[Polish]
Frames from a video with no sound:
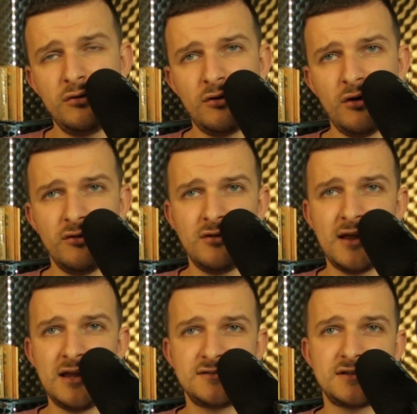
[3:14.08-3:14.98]
to on
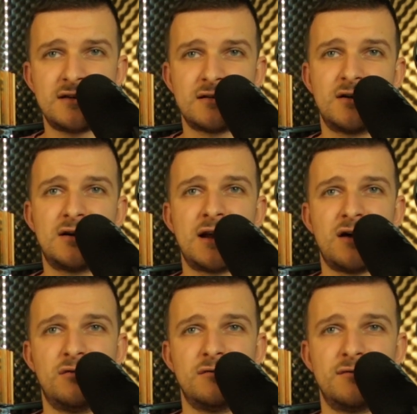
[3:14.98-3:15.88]
najedzie
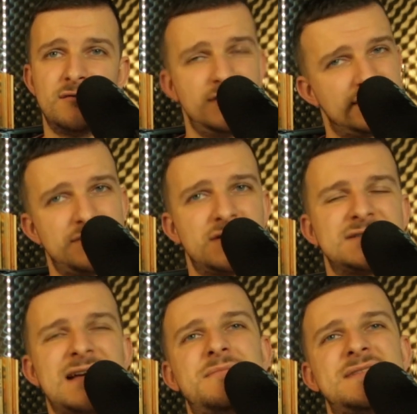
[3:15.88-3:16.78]
Kraków i sobie
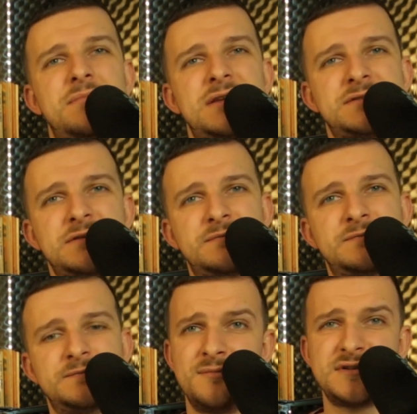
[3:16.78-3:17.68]
go sam zabierze.
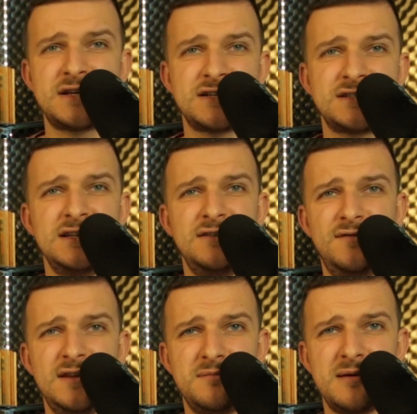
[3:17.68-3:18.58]
Przerażeni
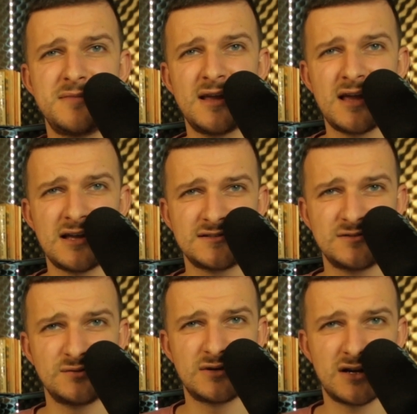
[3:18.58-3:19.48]
widmem
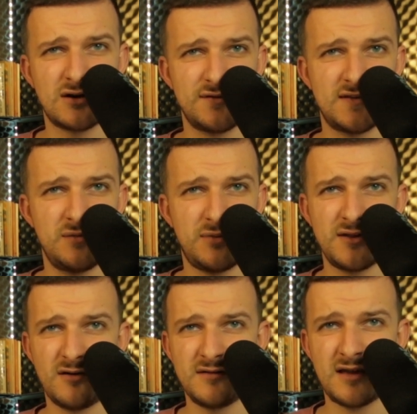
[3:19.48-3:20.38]
najazdu krakowscy
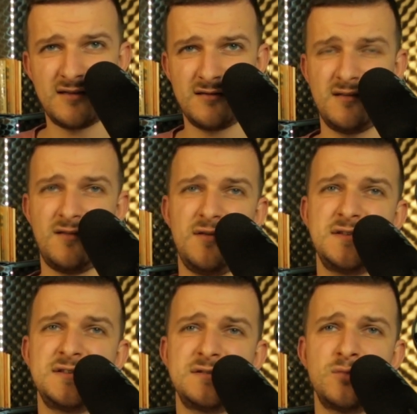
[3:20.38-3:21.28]
panowie
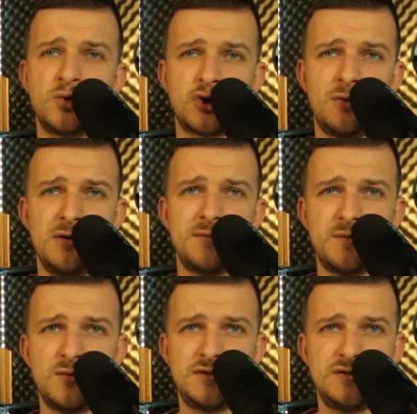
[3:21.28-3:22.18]
stwierdzili, że muszą ją
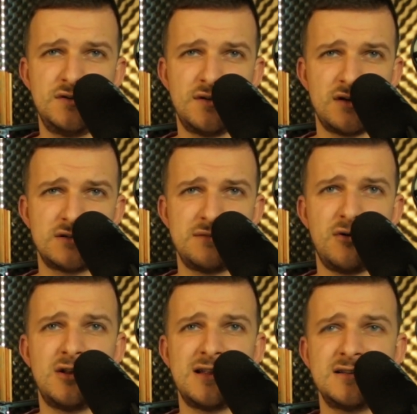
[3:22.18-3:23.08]
zmusić do tego,
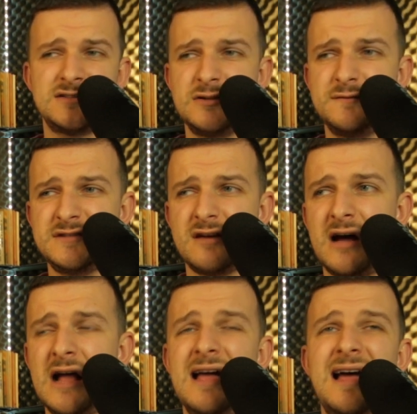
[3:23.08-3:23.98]
żeby ona ten ślub wzięła,